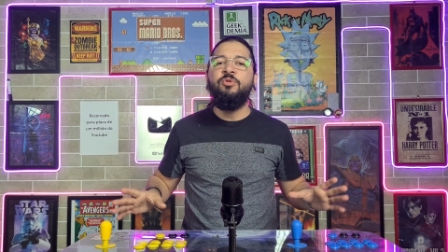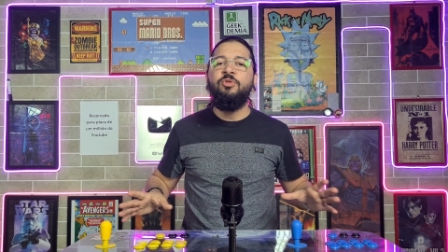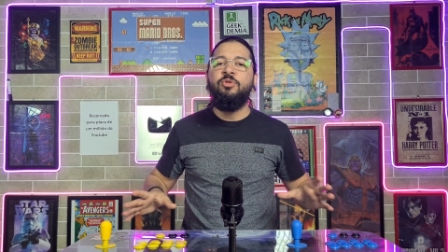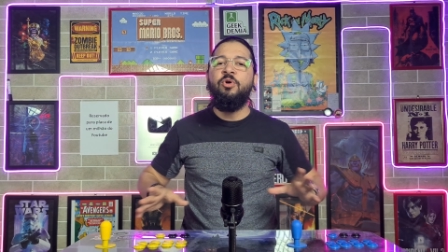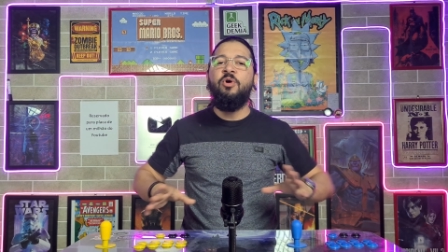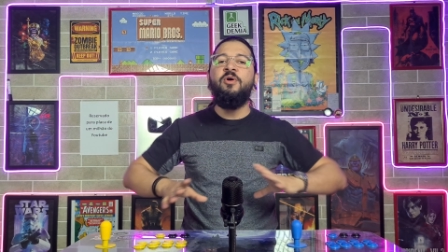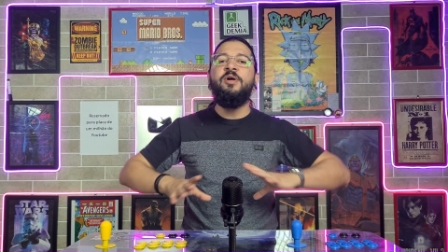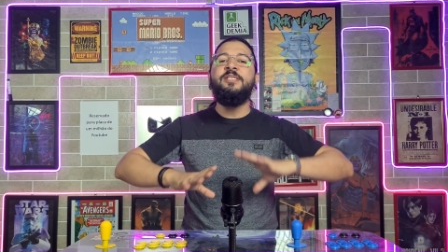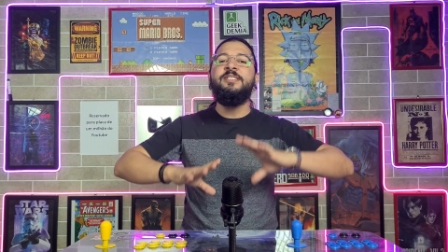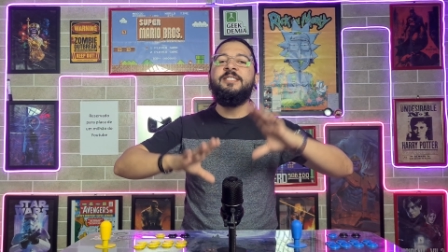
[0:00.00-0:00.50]

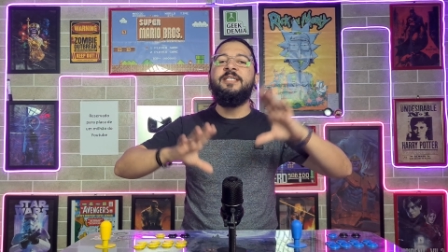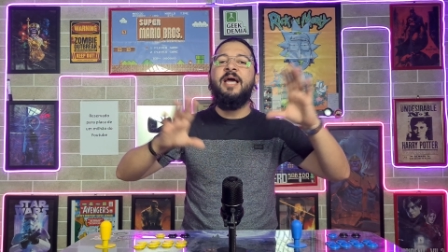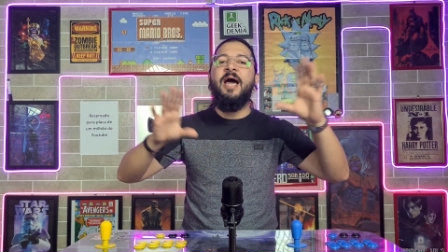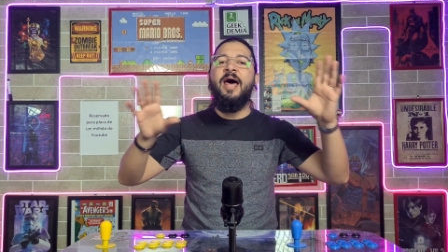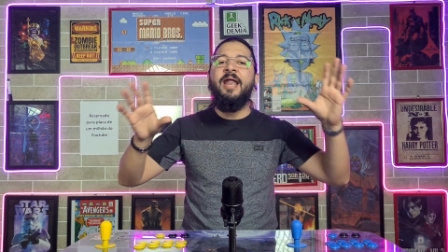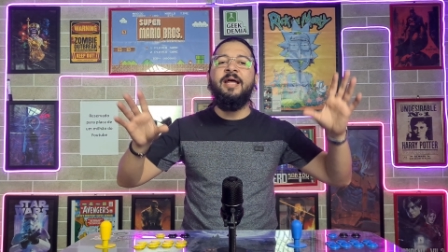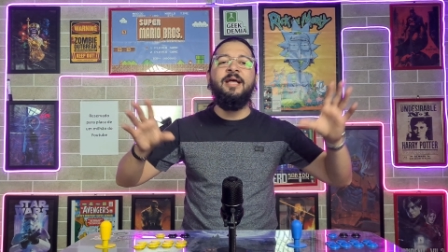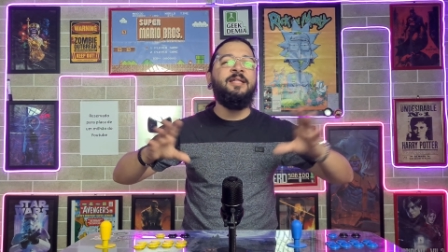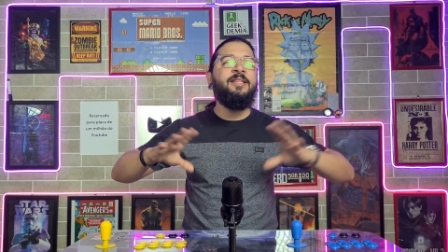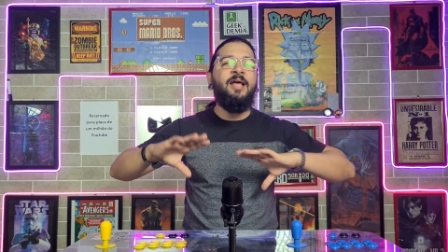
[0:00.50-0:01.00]
dois
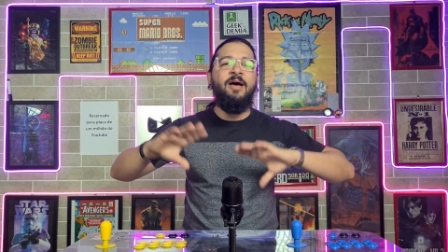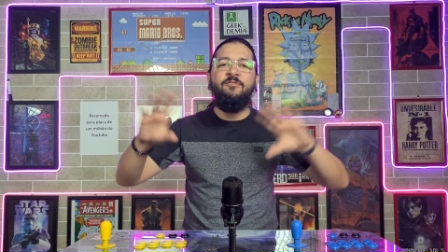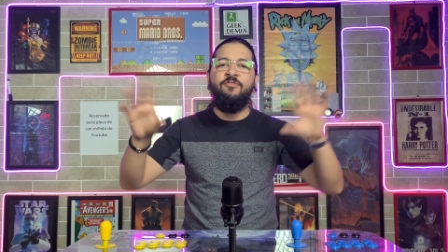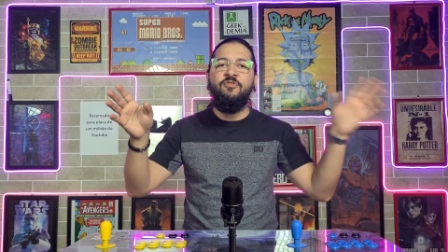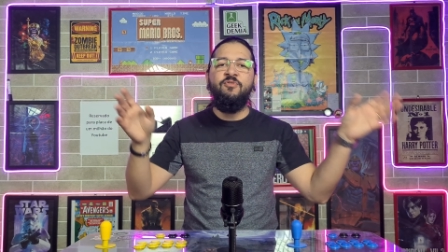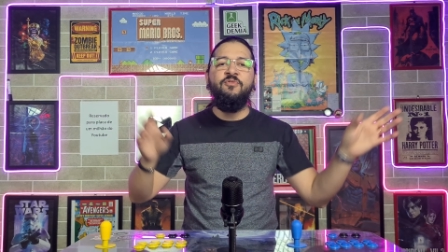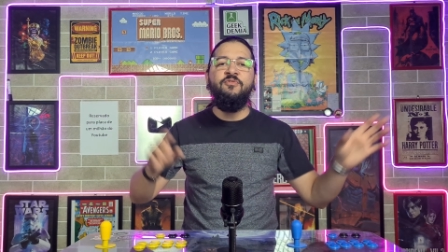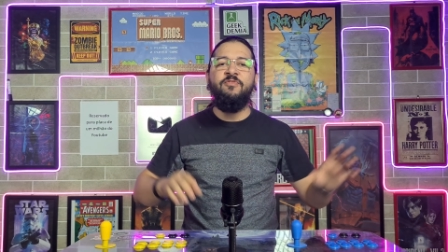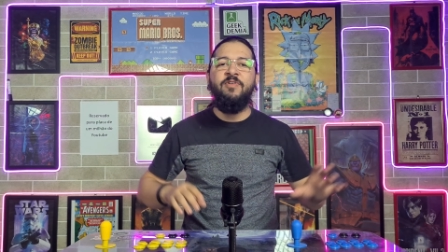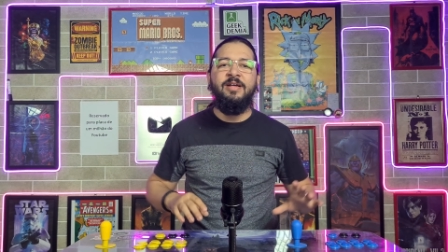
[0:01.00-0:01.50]
caras que
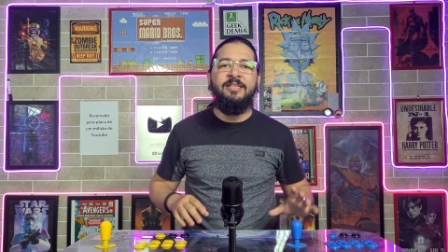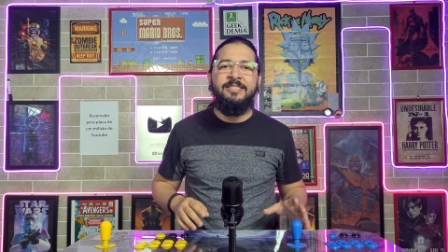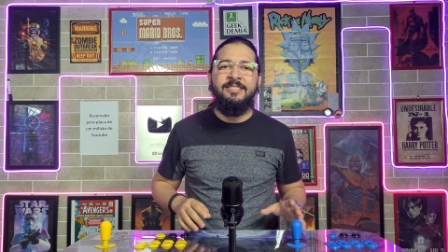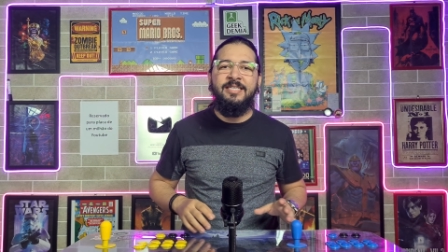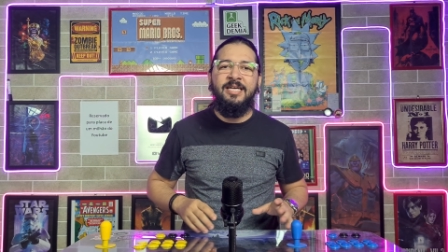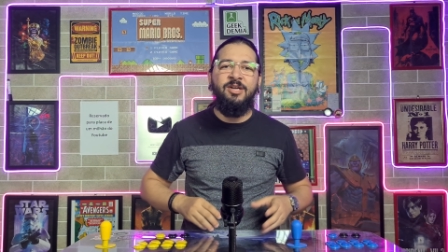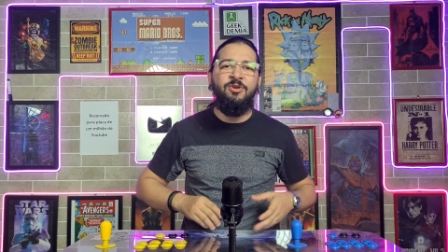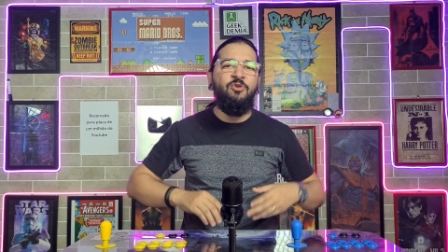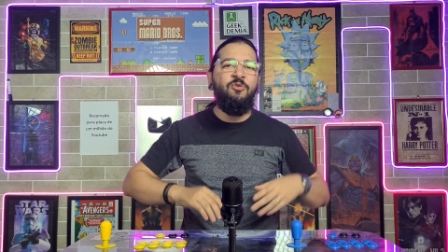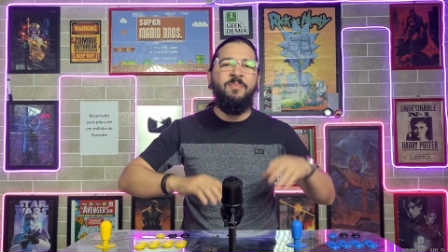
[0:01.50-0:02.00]
estavam
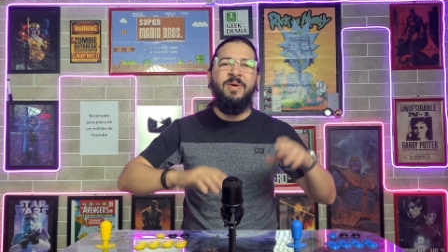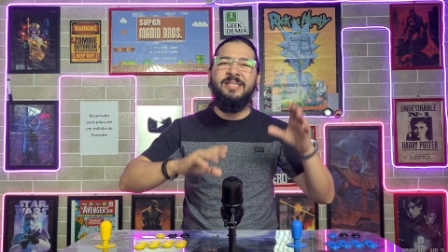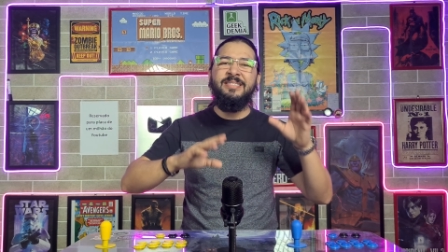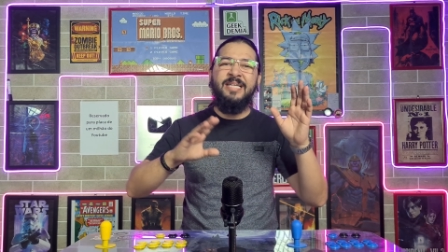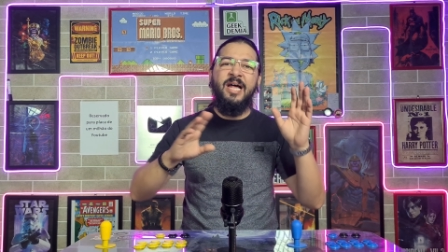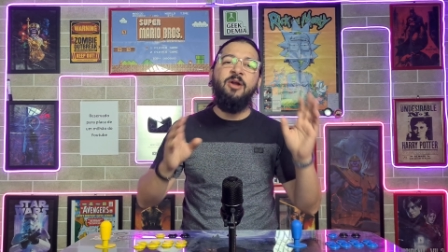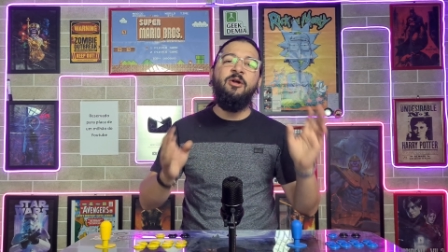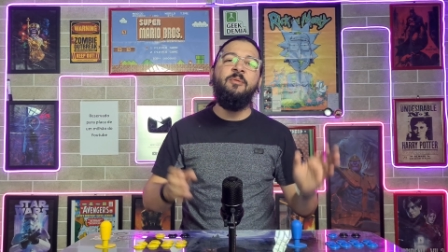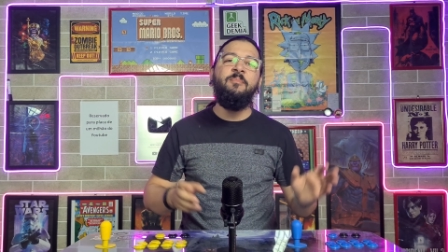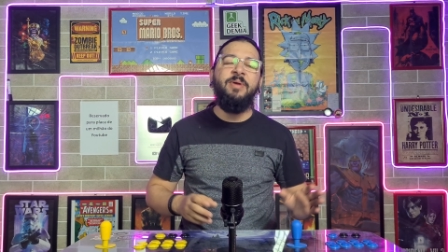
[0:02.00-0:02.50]
conversando
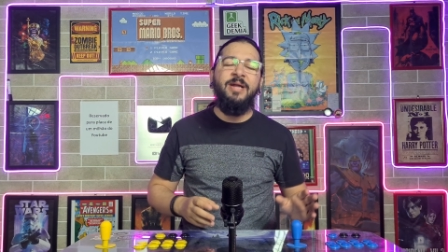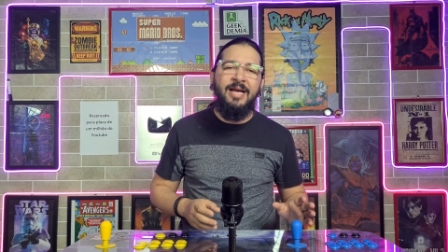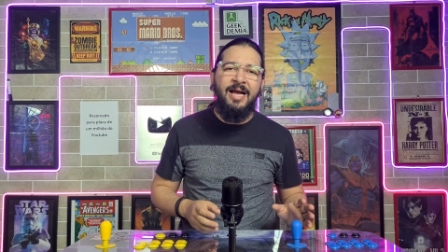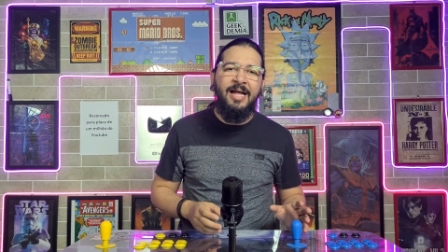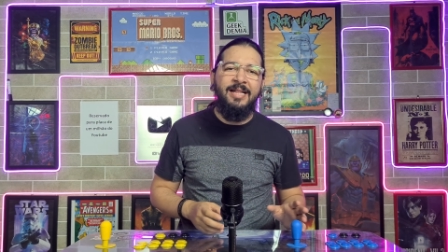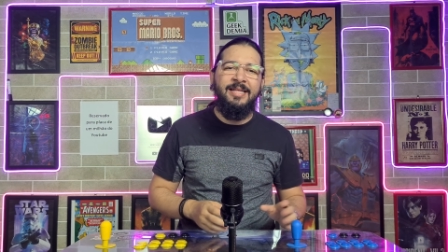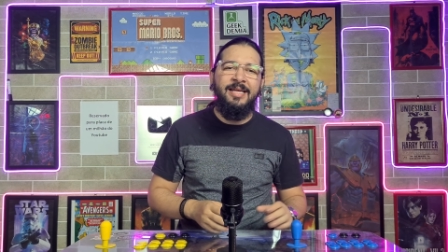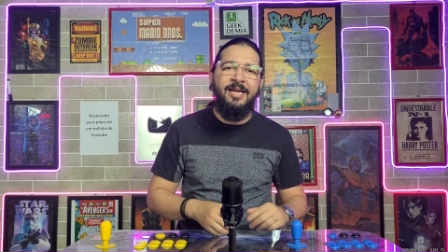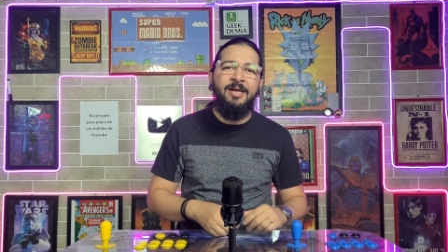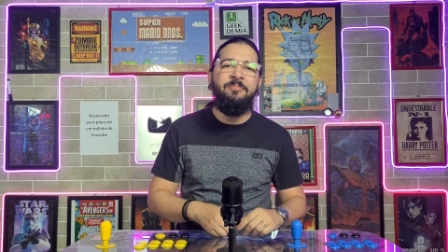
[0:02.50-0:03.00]
começaram uma
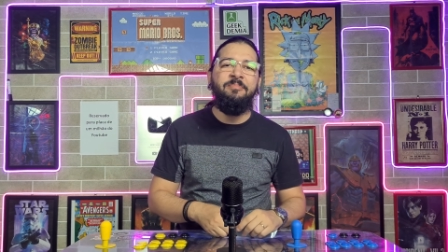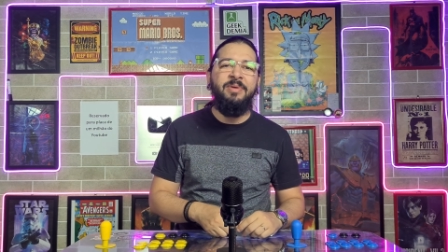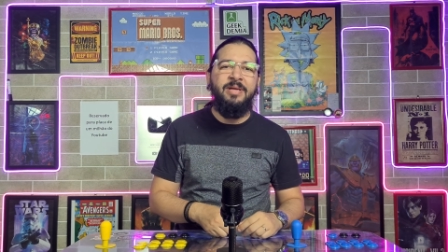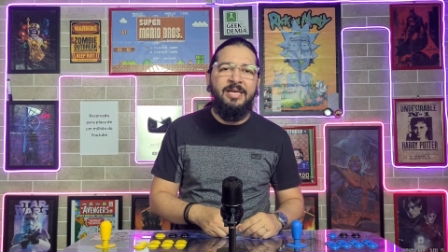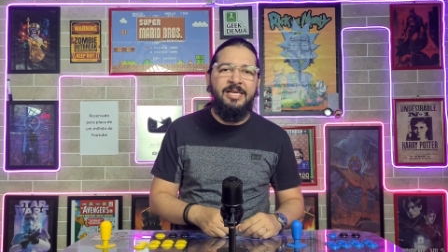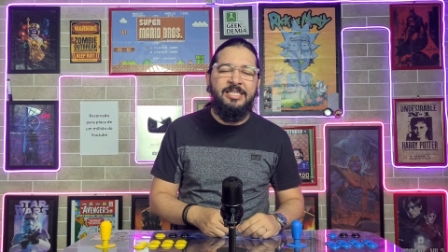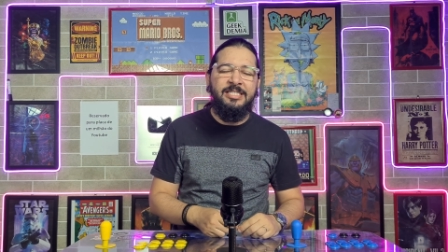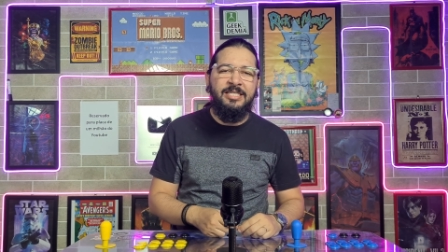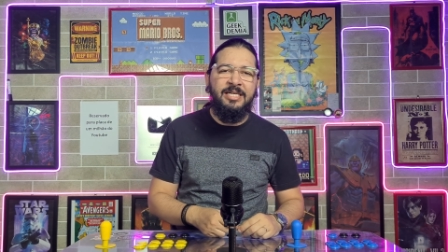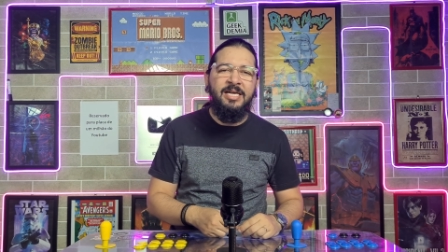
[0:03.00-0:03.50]
brincadeira
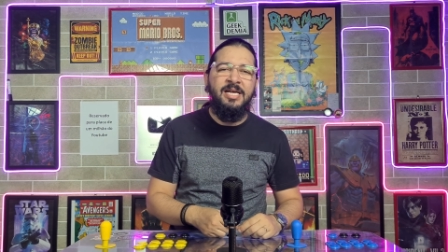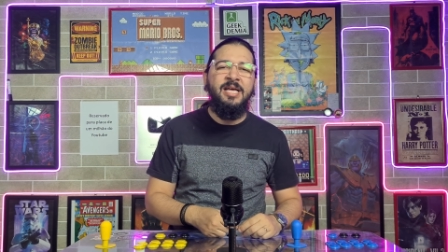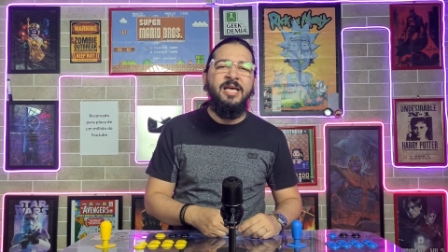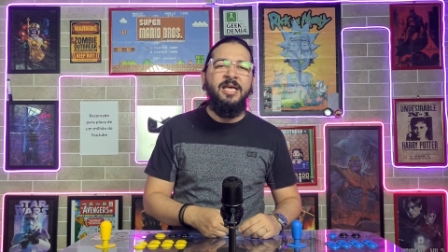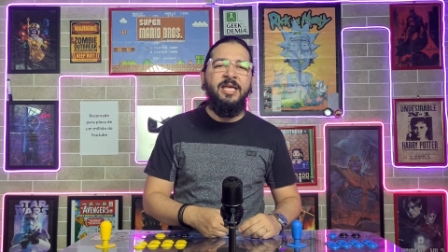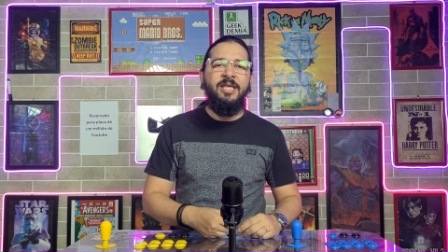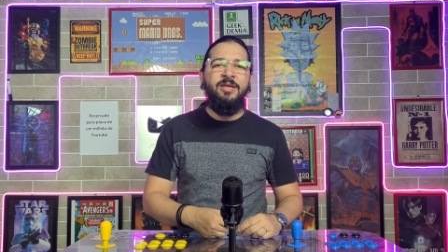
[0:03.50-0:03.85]
besta